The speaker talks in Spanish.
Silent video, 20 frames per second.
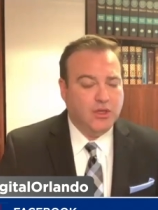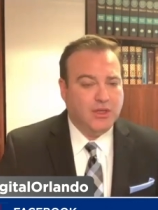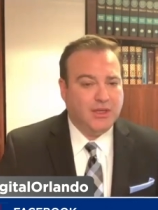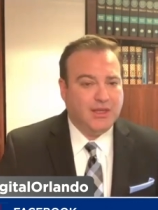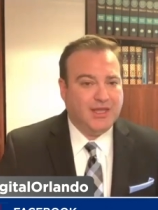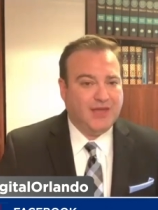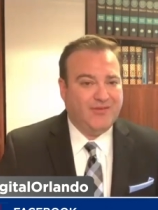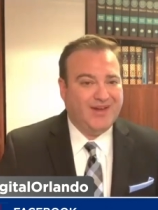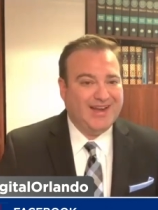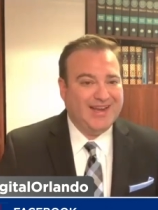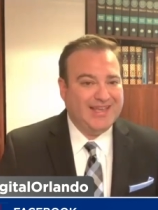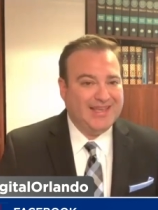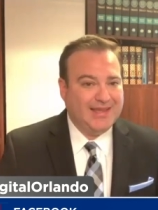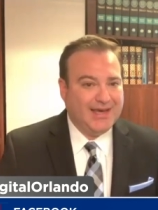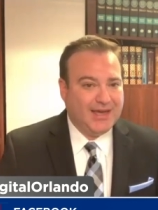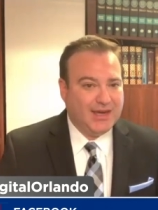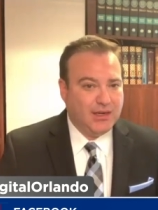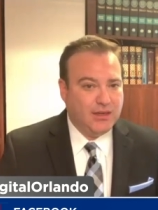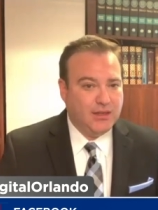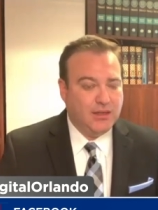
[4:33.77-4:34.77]
de
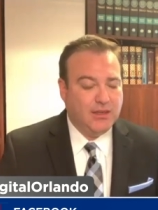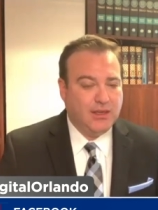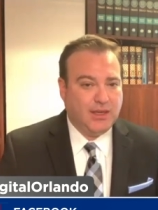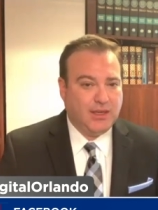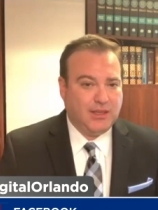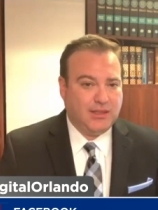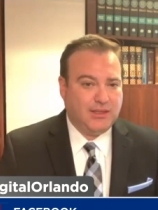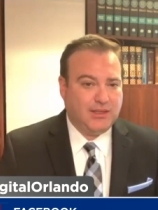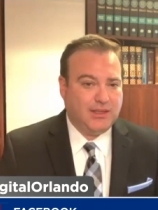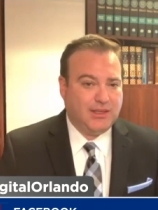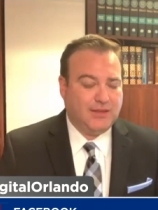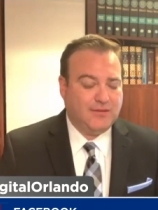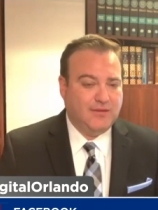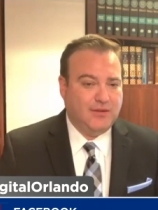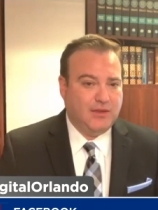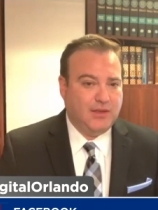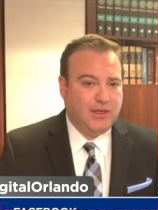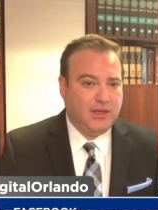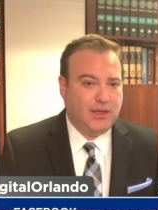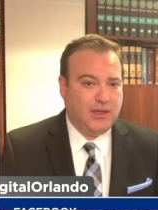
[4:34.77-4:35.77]
validar estas
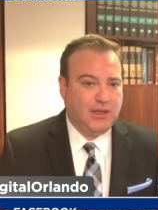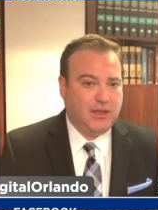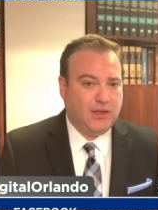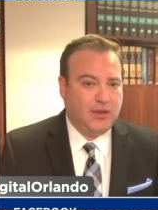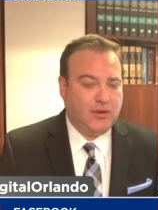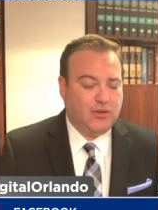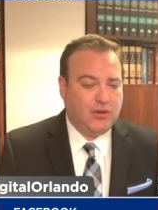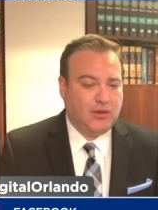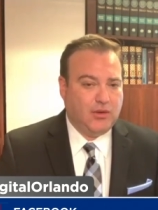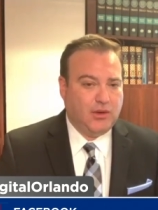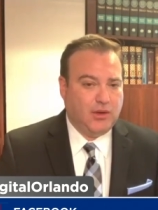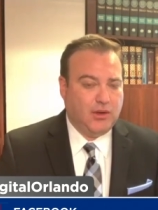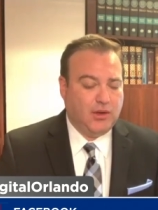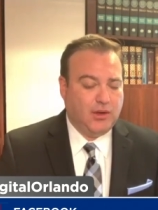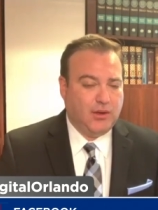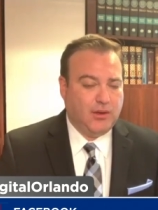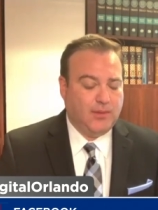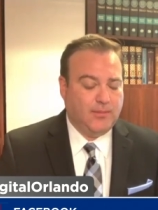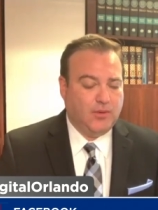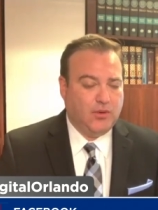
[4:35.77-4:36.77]
eh,
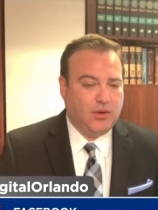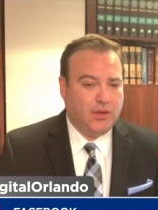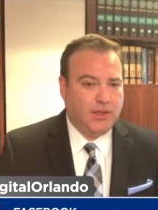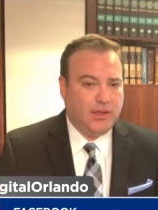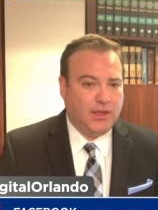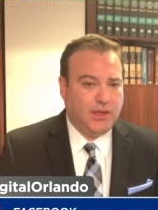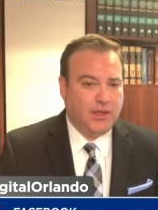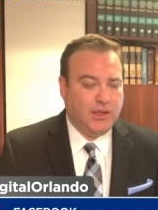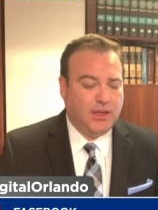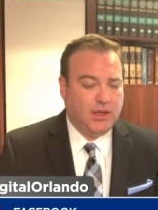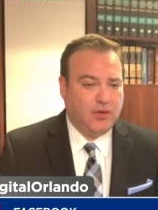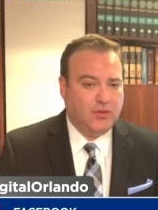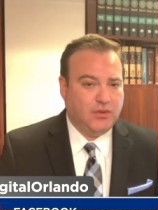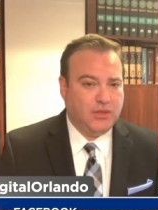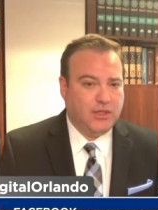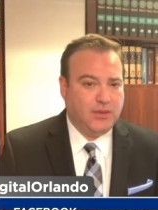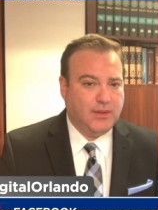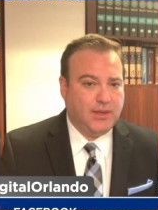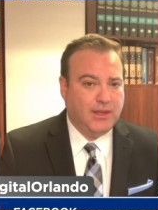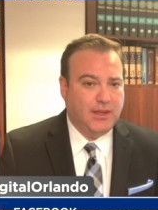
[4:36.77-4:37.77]
eh, órdenes
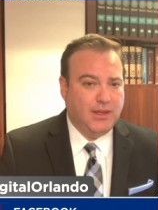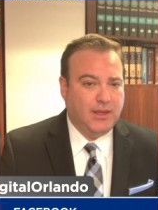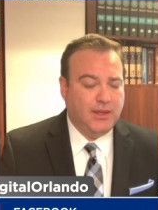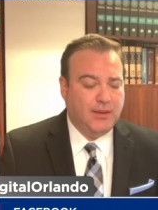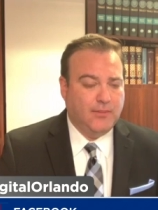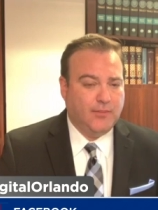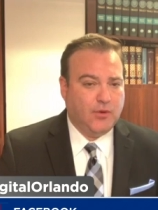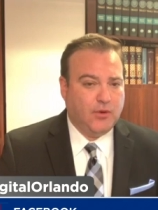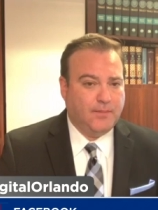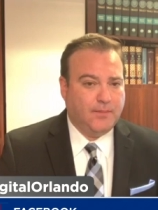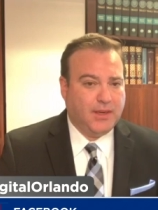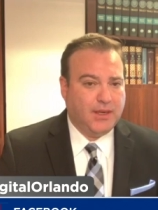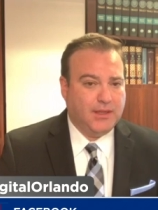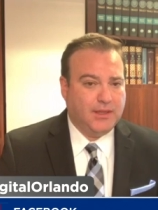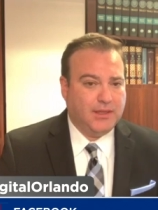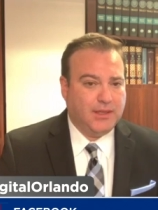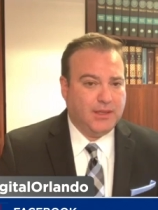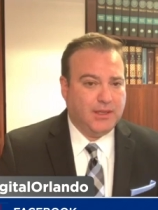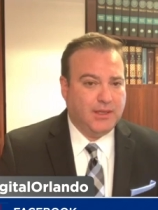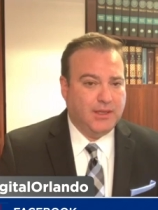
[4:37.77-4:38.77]
ejecutivas por
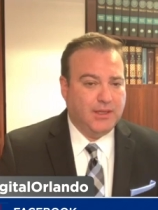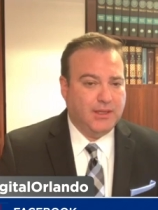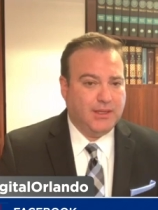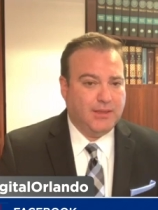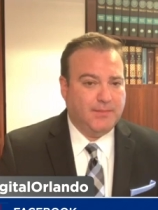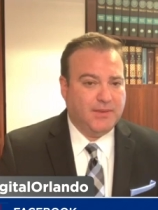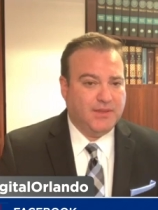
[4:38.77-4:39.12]
parte del